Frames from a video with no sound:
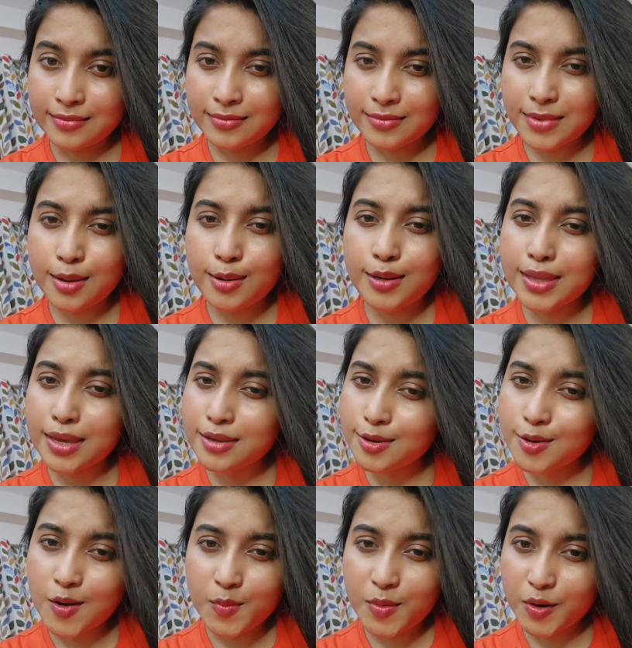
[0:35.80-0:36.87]
তাহলে তাকে
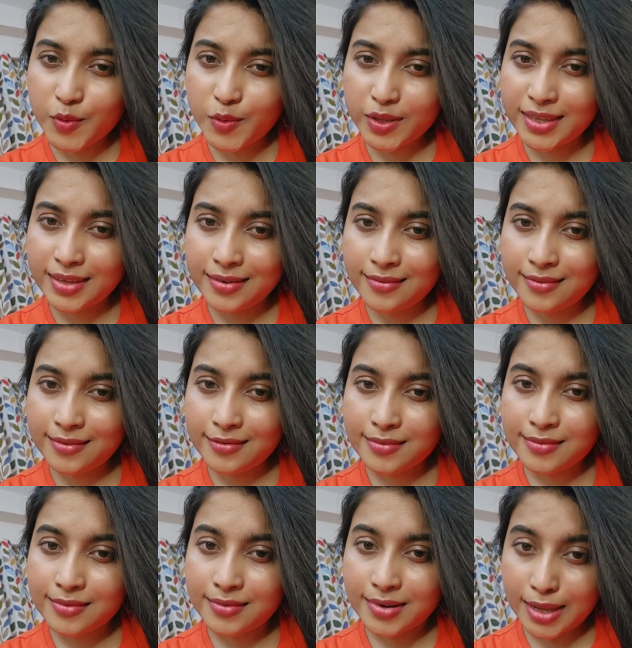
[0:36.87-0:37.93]
ক্ষমা করে দিন
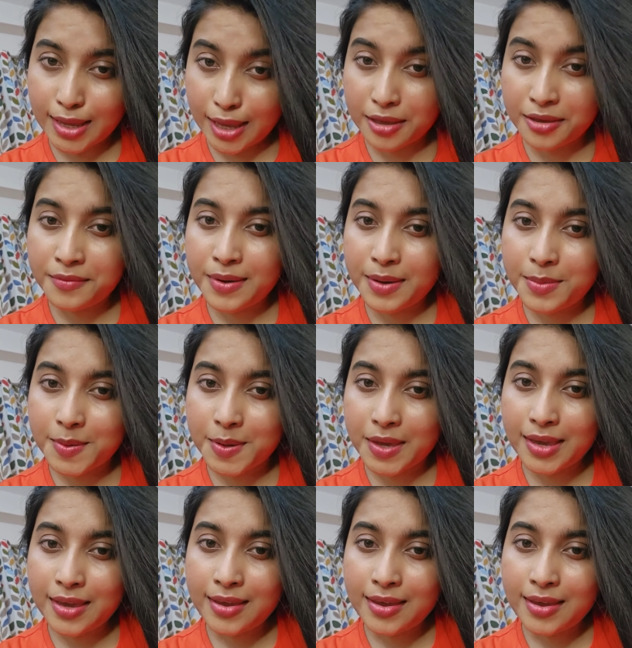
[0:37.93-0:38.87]
এই ভেবে